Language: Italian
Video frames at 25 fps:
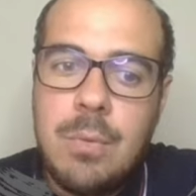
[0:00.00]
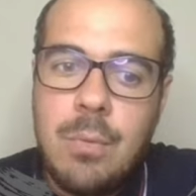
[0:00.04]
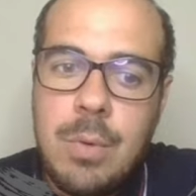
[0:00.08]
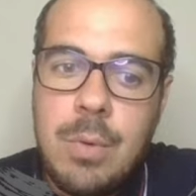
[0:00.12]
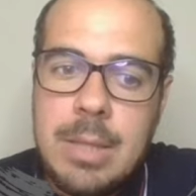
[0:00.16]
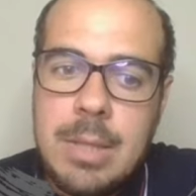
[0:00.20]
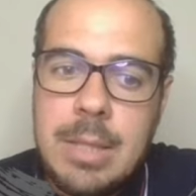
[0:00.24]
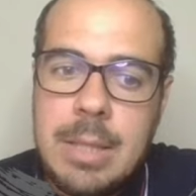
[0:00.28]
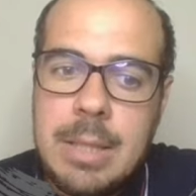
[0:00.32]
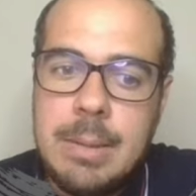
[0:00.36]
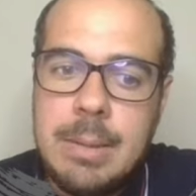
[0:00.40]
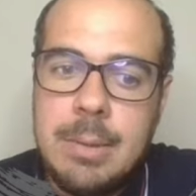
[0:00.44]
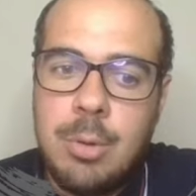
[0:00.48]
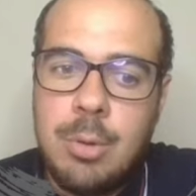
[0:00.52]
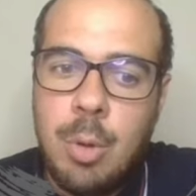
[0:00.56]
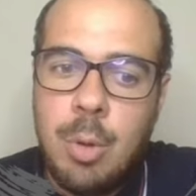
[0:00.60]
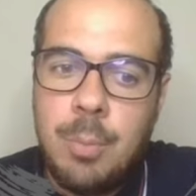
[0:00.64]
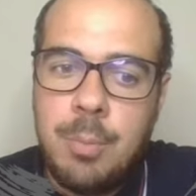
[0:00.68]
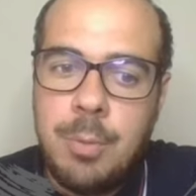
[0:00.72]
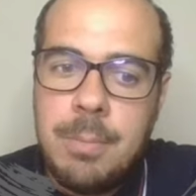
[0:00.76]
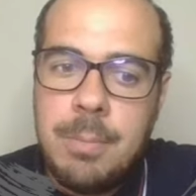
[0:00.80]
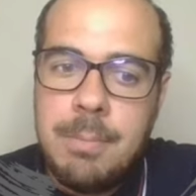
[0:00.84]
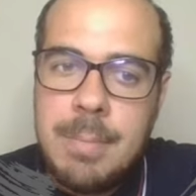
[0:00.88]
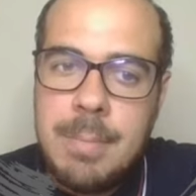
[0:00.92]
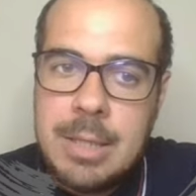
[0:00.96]
Quindi
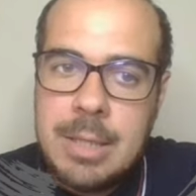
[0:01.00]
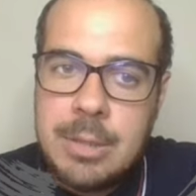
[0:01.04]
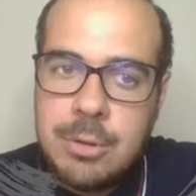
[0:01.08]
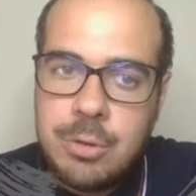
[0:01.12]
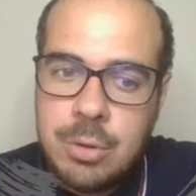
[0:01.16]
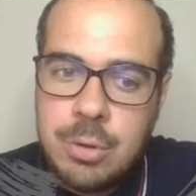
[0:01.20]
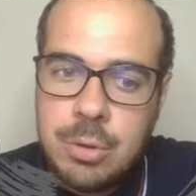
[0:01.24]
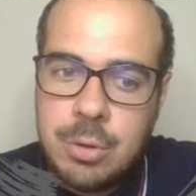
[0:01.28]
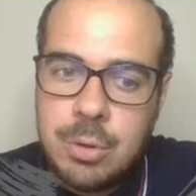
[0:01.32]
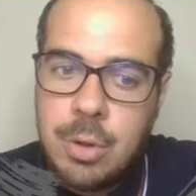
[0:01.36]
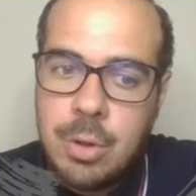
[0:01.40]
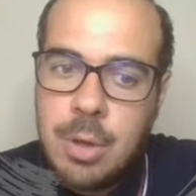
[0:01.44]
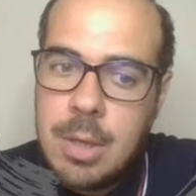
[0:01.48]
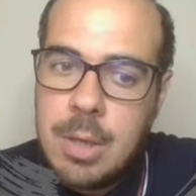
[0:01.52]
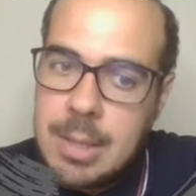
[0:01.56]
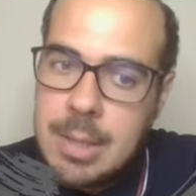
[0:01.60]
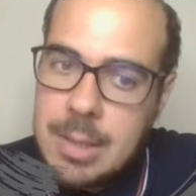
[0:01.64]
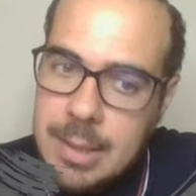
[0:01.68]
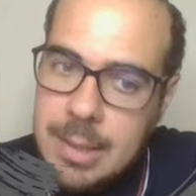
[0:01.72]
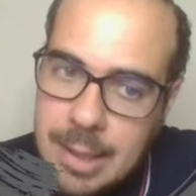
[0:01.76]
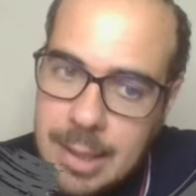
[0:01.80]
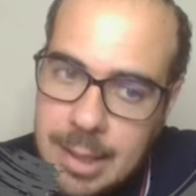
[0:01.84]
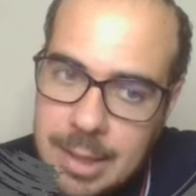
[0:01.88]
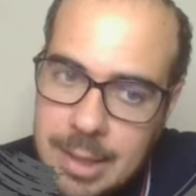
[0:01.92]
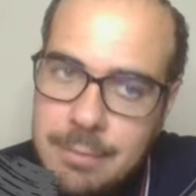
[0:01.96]
dopo immagino
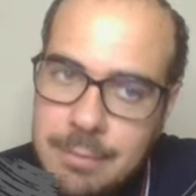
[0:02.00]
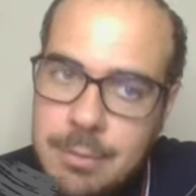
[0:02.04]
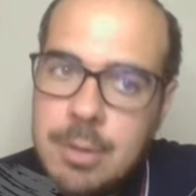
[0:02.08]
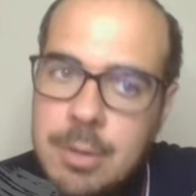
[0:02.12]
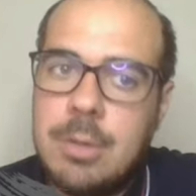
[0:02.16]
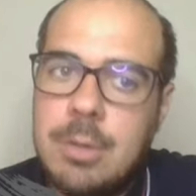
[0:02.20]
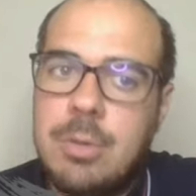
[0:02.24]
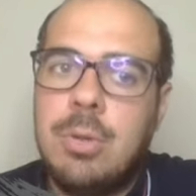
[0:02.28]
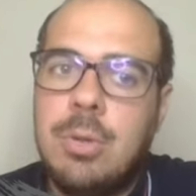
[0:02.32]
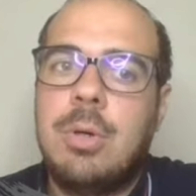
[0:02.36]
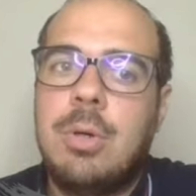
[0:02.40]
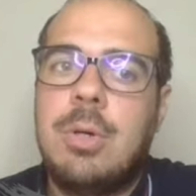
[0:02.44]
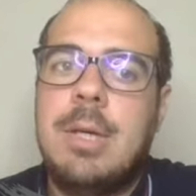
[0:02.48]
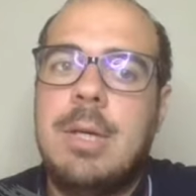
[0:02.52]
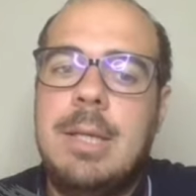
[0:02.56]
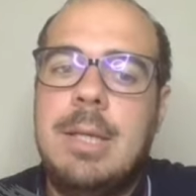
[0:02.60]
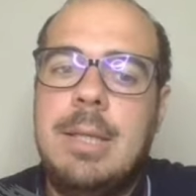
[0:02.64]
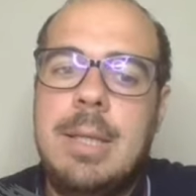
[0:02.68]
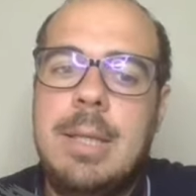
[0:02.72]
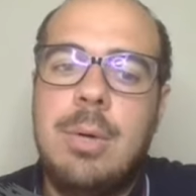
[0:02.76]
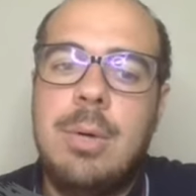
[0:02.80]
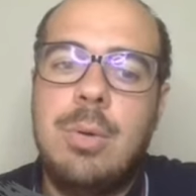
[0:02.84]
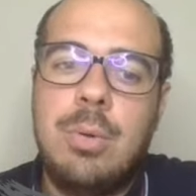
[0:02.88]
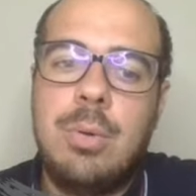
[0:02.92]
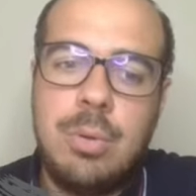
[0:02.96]
che arriva una torre
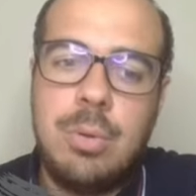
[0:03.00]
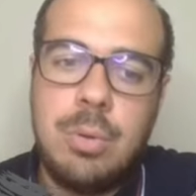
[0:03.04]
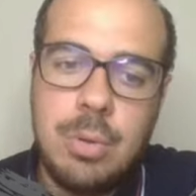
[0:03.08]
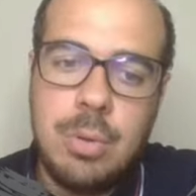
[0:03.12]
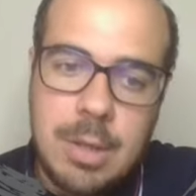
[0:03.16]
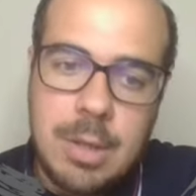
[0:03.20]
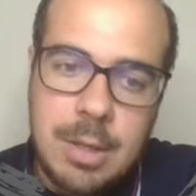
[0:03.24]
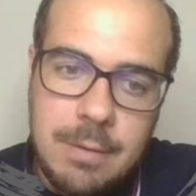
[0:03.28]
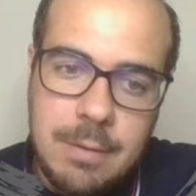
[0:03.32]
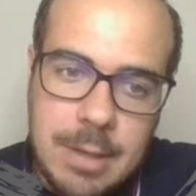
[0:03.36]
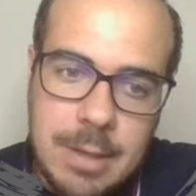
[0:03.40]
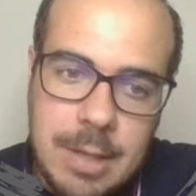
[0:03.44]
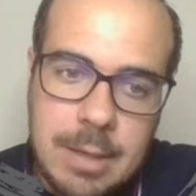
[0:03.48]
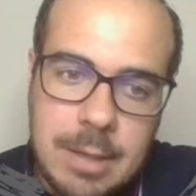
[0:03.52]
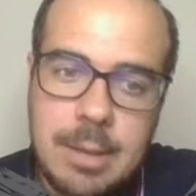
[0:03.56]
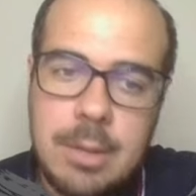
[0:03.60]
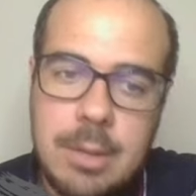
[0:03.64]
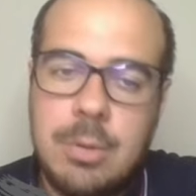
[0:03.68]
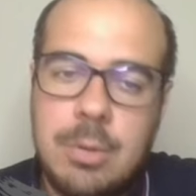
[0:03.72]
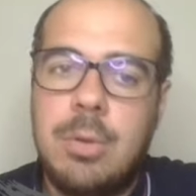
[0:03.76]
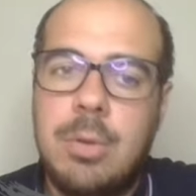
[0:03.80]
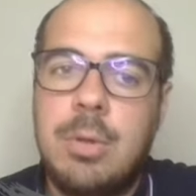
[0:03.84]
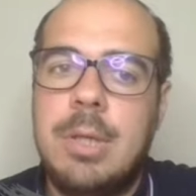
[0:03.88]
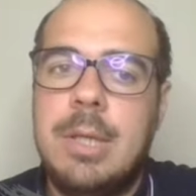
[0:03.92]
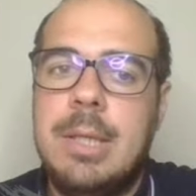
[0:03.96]
in A8, arriva l'altra
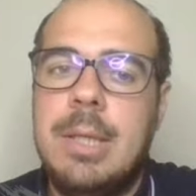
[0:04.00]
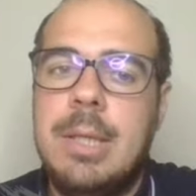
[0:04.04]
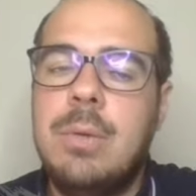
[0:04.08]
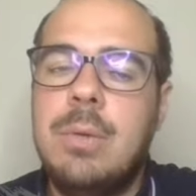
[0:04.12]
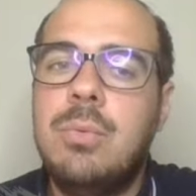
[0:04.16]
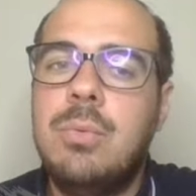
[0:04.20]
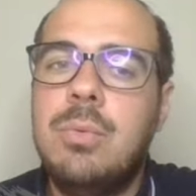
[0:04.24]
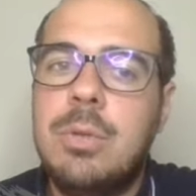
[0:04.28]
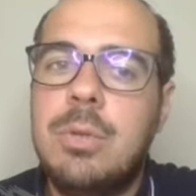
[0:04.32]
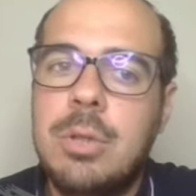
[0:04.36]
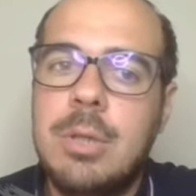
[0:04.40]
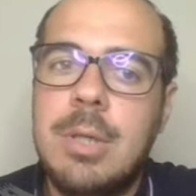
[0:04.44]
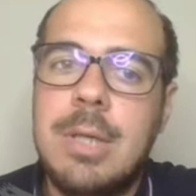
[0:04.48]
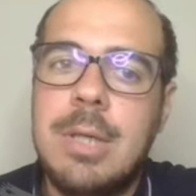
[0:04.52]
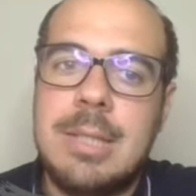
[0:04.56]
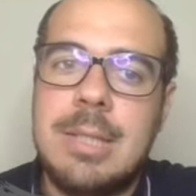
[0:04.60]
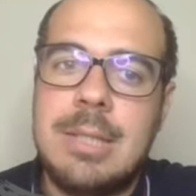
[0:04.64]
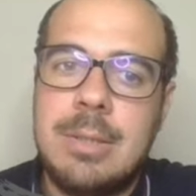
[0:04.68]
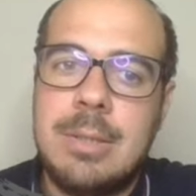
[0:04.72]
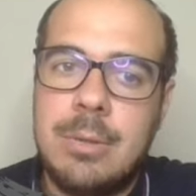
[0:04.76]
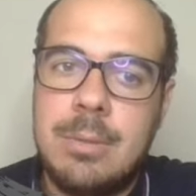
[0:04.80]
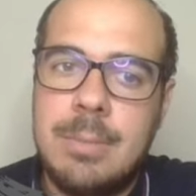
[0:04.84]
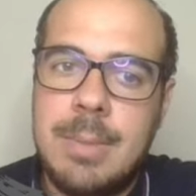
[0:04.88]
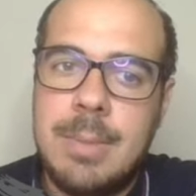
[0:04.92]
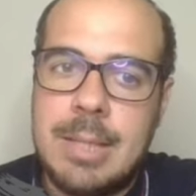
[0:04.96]
torre in A1 e
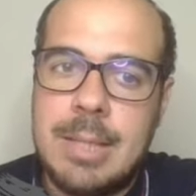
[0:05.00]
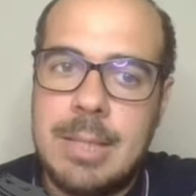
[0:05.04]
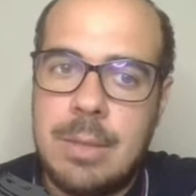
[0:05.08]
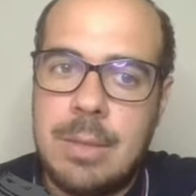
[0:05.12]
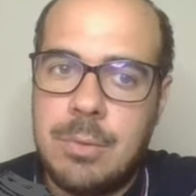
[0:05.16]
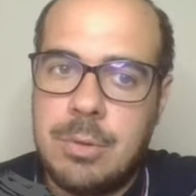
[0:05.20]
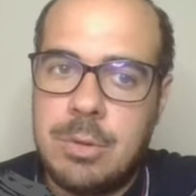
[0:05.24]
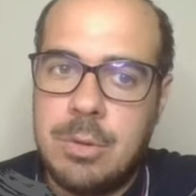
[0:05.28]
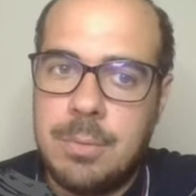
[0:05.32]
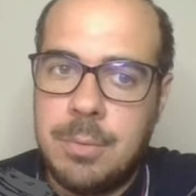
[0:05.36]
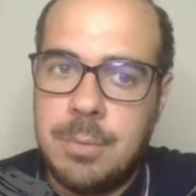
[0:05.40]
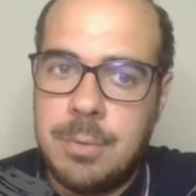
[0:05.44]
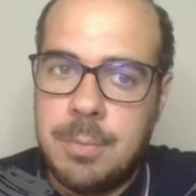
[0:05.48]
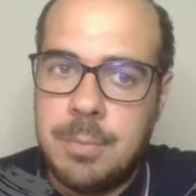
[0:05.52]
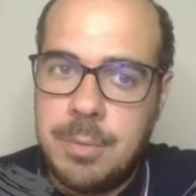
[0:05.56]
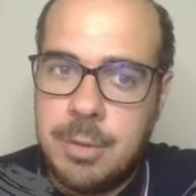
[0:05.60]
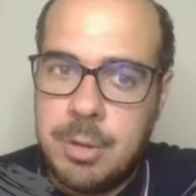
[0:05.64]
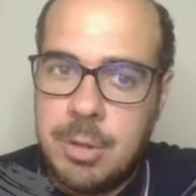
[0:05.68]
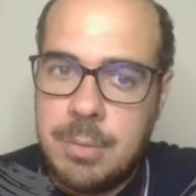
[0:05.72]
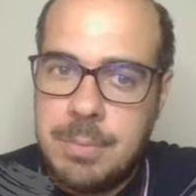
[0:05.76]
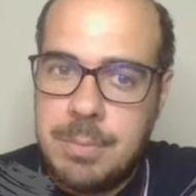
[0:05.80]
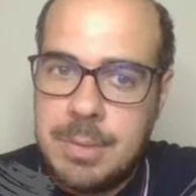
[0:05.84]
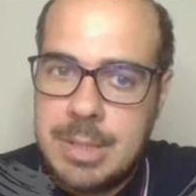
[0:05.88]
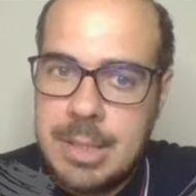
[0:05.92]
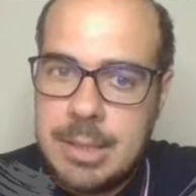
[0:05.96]
secondo me se questo primo
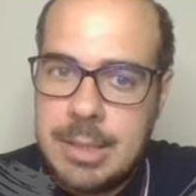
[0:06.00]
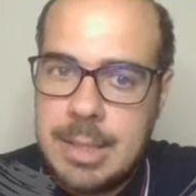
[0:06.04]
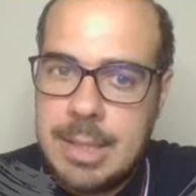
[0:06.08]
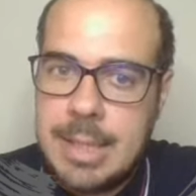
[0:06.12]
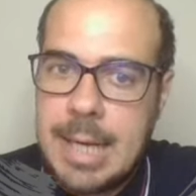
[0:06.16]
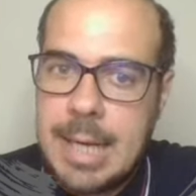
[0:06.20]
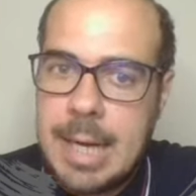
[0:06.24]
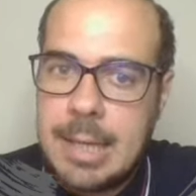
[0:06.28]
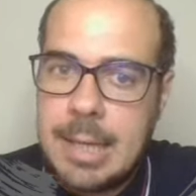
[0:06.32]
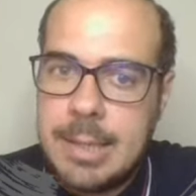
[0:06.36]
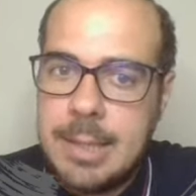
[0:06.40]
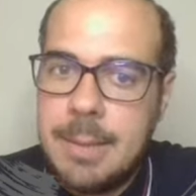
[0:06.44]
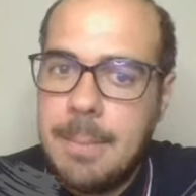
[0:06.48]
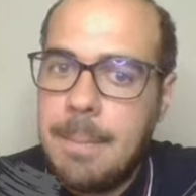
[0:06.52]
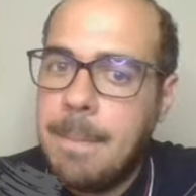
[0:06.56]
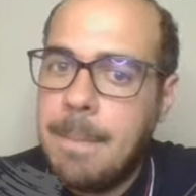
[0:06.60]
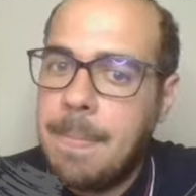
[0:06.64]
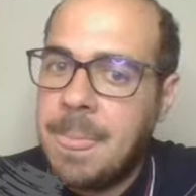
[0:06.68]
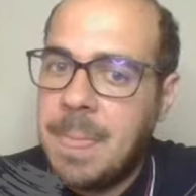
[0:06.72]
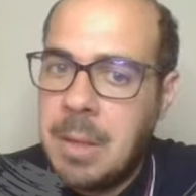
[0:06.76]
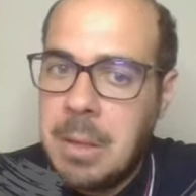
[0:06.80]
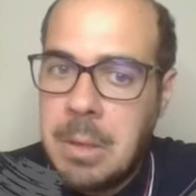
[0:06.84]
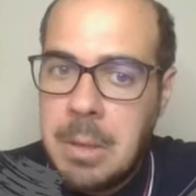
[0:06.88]
B7 cade,